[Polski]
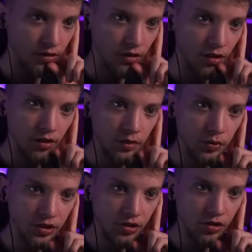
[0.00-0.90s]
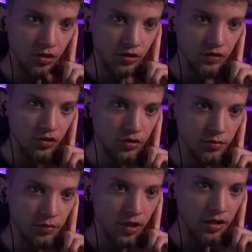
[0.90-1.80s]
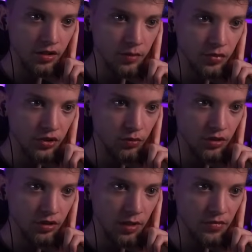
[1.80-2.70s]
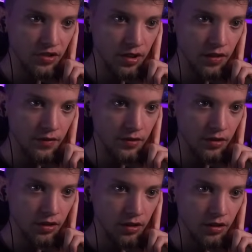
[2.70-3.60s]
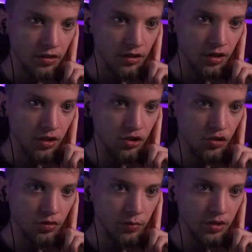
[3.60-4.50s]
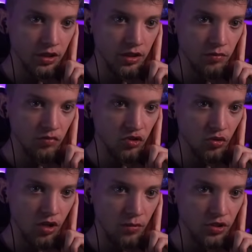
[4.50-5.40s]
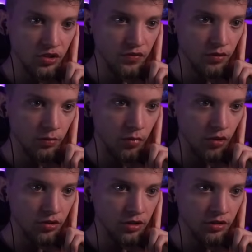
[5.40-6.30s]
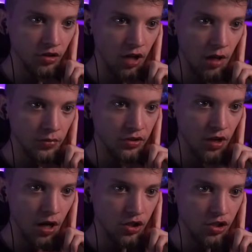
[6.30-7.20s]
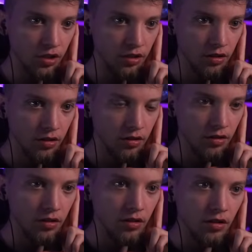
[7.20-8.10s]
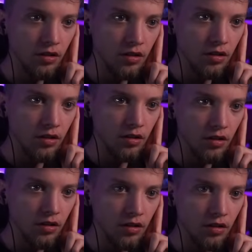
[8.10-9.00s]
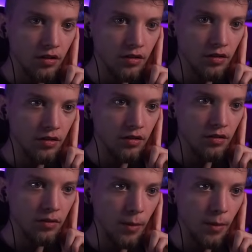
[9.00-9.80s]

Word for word: O, jest podkreślone. Jeszcze barriers between themselves. The creature will begin to ram its full body into abstraction. Uh -huh. uh...